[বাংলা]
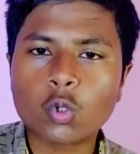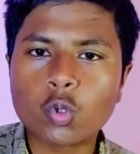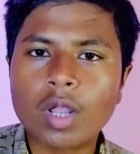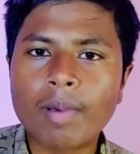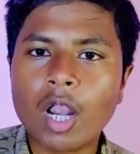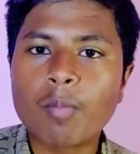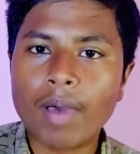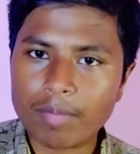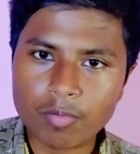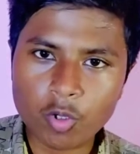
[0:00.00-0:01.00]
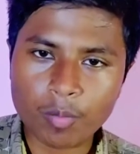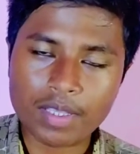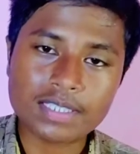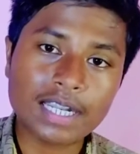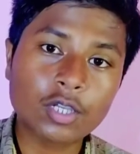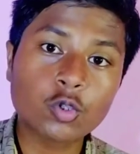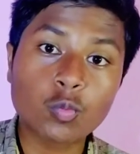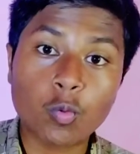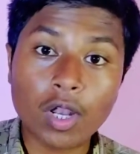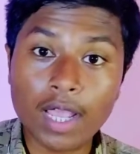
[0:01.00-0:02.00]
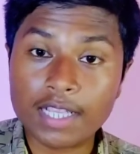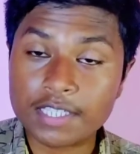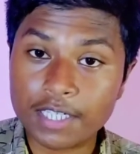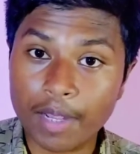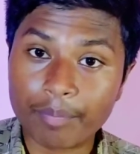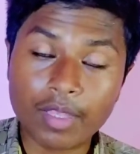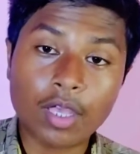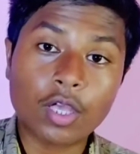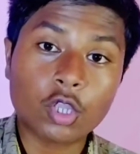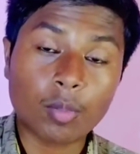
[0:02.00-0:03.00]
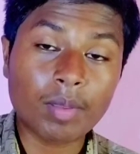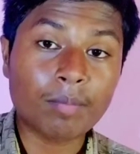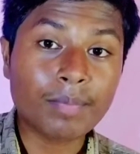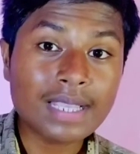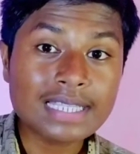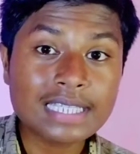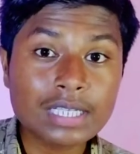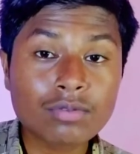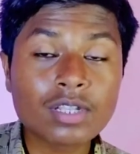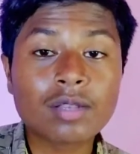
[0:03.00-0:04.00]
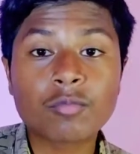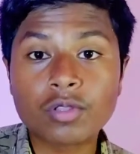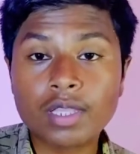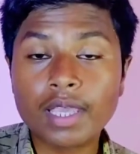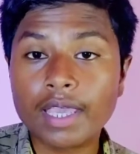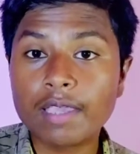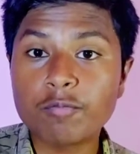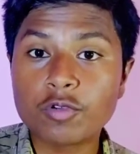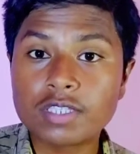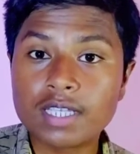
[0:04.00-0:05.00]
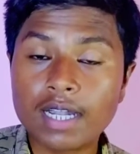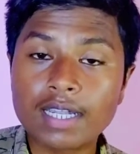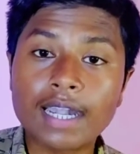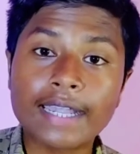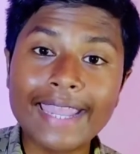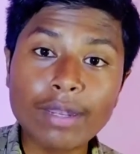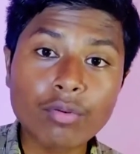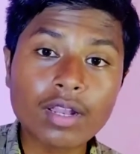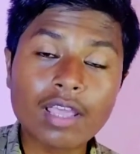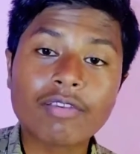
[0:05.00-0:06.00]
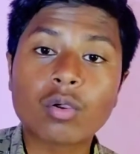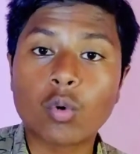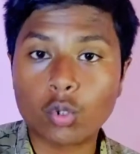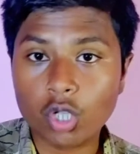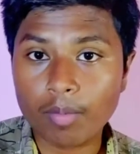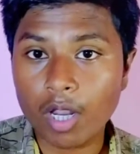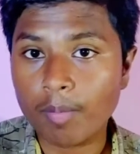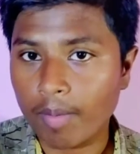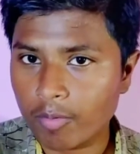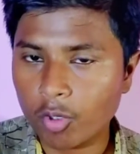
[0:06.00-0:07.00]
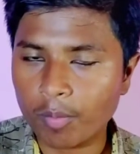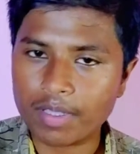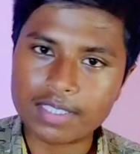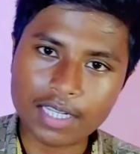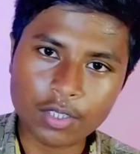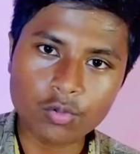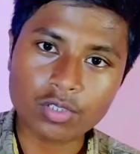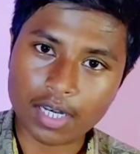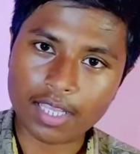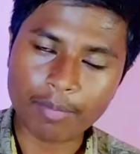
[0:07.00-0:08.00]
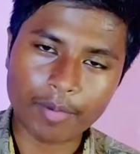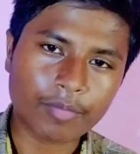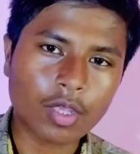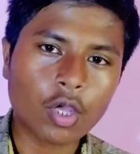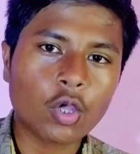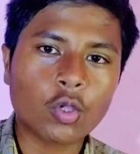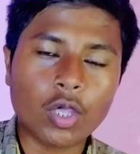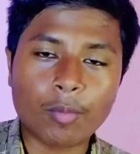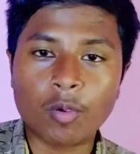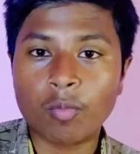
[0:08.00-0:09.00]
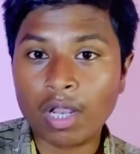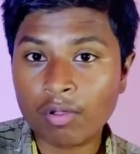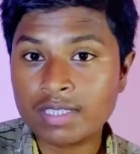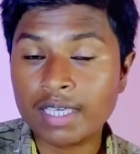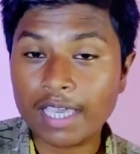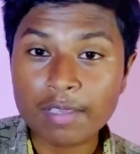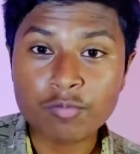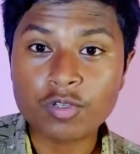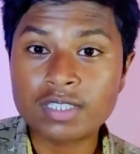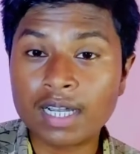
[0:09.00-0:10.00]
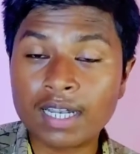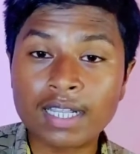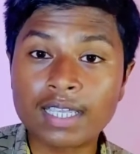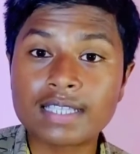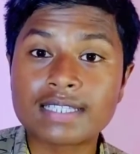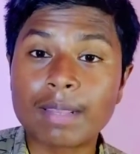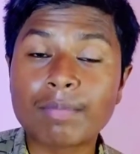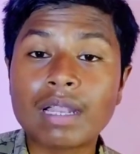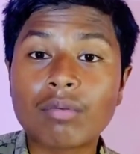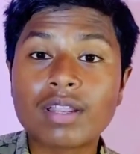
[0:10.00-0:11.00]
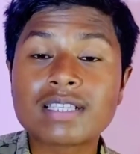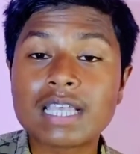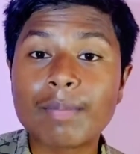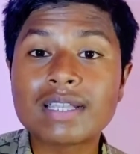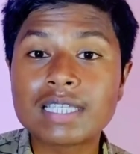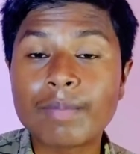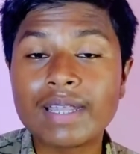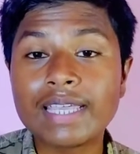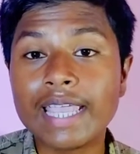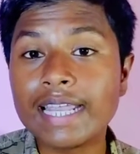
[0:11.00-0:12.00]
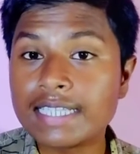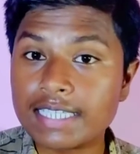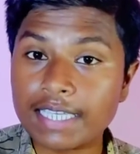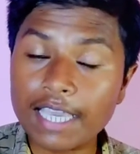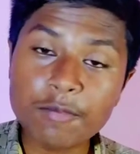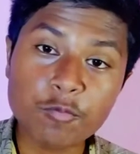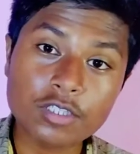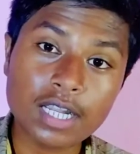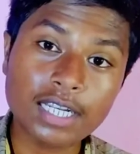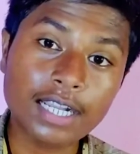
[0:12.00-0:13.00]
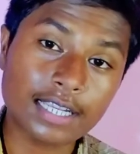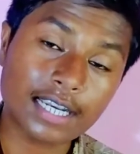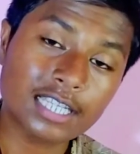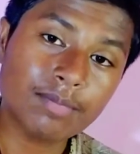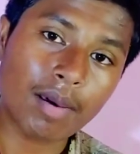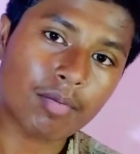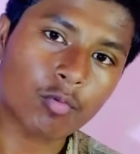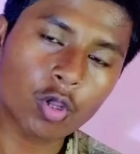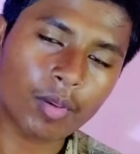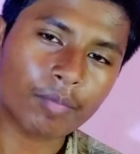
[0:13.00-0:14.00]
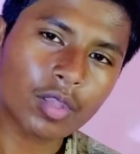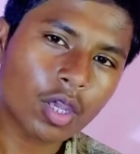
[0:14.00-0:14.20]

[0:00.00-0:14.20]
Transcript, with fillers: কতটা ভালো পারফর্ম করবে সেটা কিন্তু বলা যাচ্ছে না তবে বেশ কিছুদিনের মধ্যে এই পোস্টারটা ডে টু ডে লাইফে কতটা ভালো পারফর্ম করবে সেটা কিন্তু জানা যাবে এবং বলা হচ্ছে এই পোস্টারটা নাকি স্ন্যাপড্রাগনের সেভেন সেভেন্টি এইট জি এই পোস্টারটির কাছাকাছি পারফর্ম করবে